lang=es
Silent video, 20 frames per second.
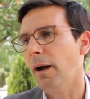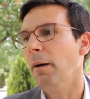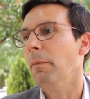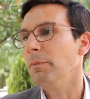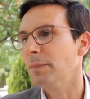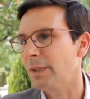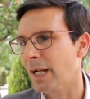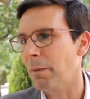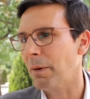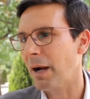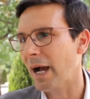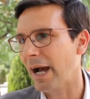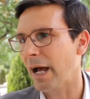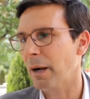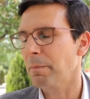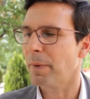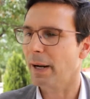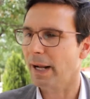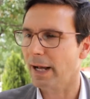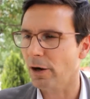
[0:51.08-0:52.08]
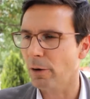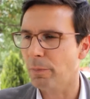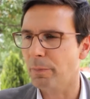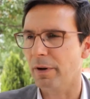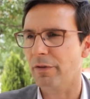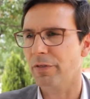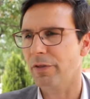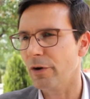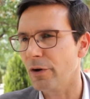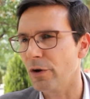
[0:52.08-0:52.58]
ah, trabajar para que los
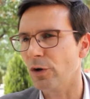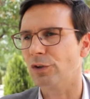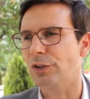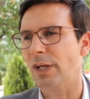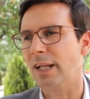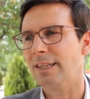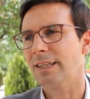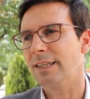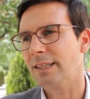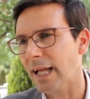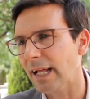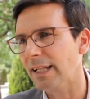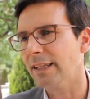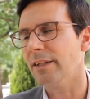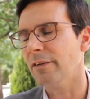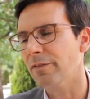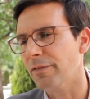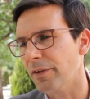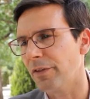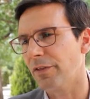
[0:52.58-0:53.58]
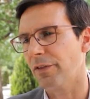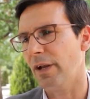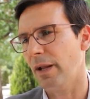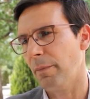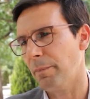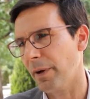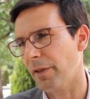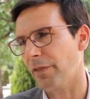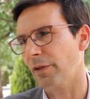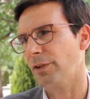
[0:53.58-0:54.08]
precios no sean tan
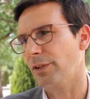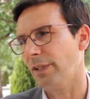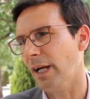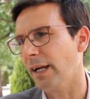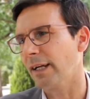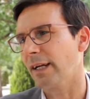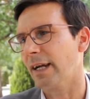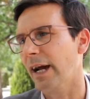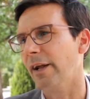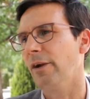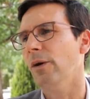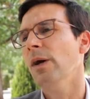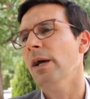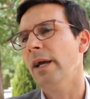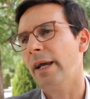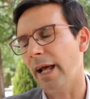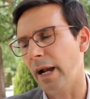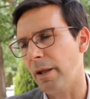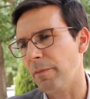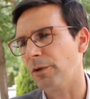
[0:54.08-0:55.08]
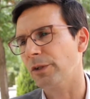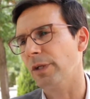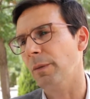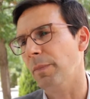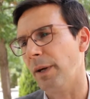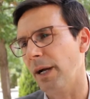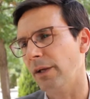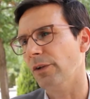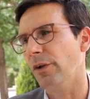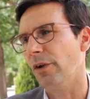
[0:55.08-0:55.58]
difíciles, precios tan caros que ahora mismo están
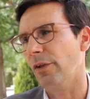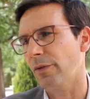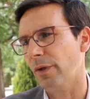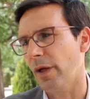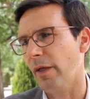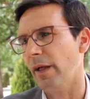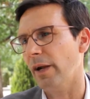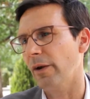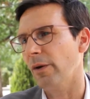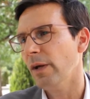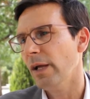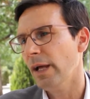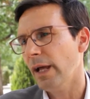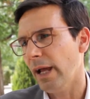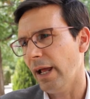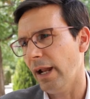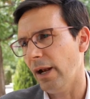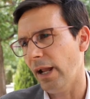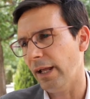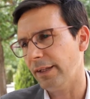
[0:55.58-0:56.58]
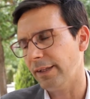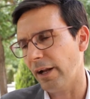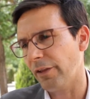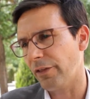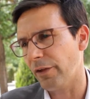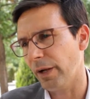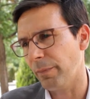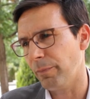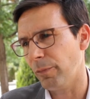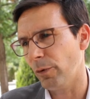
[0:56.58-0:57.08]
pagando los ciudadanos en las instalaciones